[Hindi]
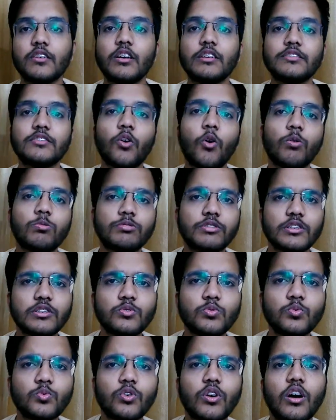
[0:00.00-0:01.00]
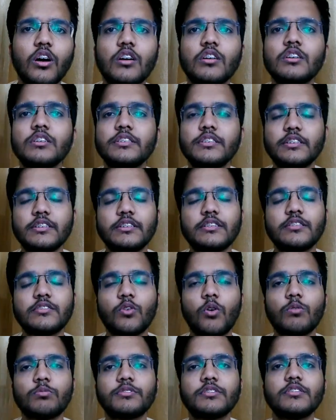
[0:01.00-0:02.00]
ऐसा ऑप्शन दूंगा जिस
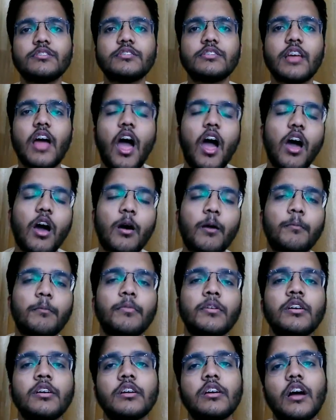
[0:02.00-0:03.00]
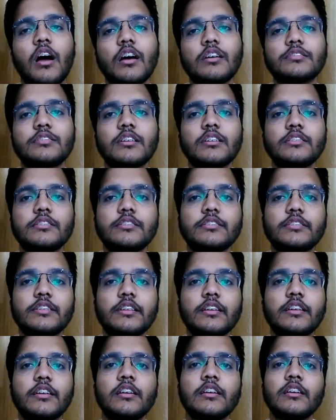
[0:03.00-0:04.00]
ऑप्शन से आप आसानी
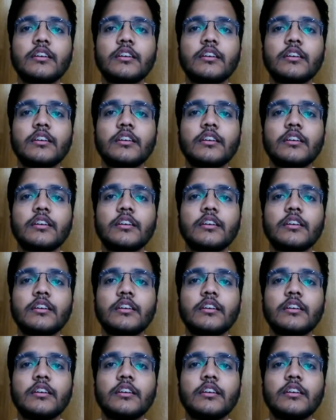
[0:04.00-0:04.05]
से